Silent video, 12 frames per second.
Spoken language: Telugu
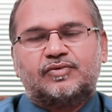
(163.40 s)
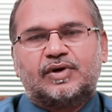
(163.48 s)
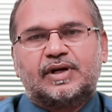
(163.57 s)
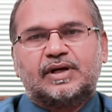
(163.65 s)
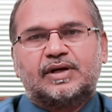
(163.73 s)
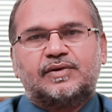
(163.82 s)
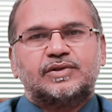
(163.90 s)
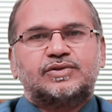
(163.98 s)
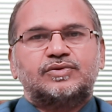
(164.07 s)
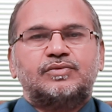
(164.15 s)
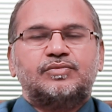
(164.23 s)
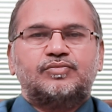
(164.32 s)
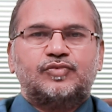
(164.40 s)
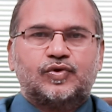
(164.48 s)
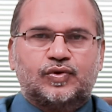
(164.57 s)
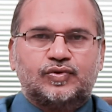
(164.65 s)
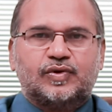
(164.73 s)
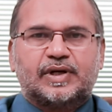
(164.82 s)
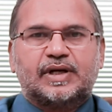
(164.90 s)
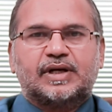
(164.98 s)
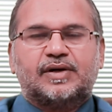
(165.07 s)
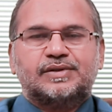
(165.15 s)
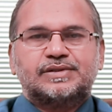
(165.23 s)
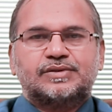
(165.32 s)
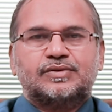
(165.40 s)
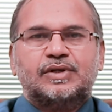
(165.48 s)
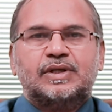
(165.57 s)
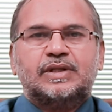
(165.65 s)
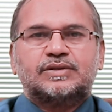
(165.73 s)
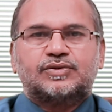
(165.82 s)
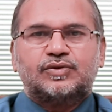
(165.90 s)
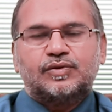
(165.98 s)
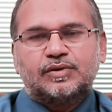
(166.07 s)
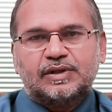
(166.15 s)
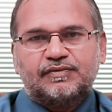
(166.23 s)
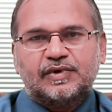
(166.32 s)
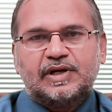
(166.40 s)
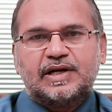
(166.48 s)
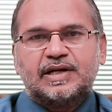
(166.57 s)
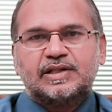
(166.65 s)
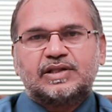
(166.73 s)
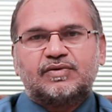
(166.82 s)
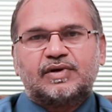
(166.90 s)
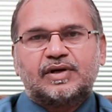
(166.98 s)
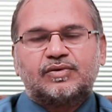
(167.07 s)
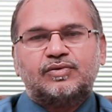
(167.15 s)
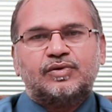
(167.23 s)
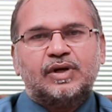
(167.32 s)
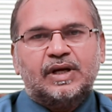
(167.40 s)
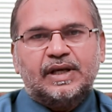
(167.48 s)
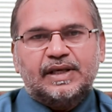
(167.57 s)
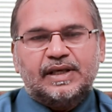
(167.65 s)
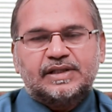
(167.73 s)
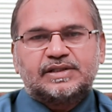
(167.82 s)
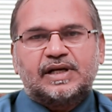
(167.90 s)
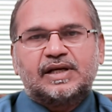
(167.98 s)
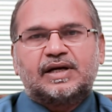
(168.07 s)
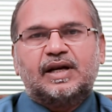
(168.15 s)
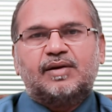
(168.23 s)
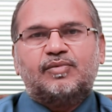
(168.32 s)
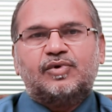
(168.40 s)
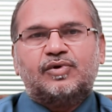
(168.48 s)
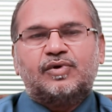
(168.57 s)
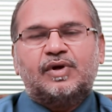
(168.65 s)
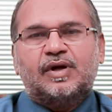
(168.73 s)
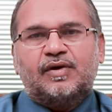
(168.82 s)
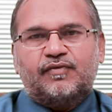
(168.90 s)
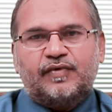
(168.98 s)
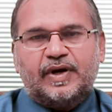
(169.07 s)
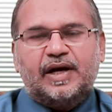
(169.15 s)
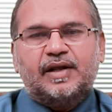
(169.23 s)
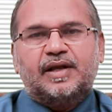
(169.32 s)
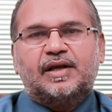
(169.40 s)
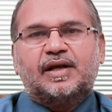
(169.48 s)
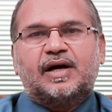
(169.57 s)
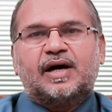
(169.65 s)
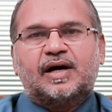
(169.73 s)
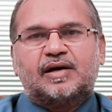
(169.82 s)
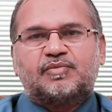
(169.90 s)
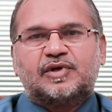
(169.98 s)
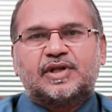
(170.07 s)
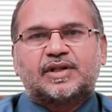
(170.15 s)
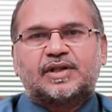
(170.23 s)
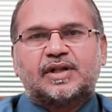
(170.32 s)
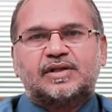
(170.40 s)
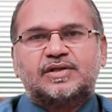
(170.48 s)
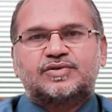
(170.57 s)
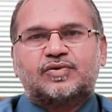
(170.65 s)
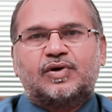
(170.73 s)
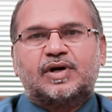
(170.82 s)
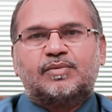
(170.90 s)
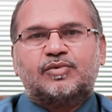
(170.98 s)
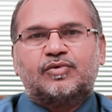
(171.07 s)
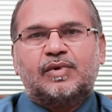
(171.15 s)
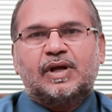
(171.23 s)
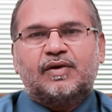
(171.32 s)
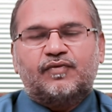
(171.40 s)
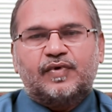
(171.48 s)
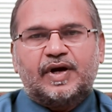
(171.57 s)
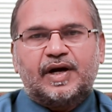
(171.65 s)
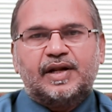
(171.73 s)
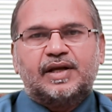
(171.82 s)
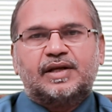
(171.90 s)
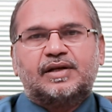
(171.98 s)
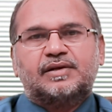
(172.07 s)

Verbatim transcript: ద్వారా కావచ్చు ముక్కు ద్వారా కావచ్చు సో వీలైనంత వరకు ఈ చలికాలంలో వేడి ఆహార పదార్థాలు తీసుకోవడము వేడి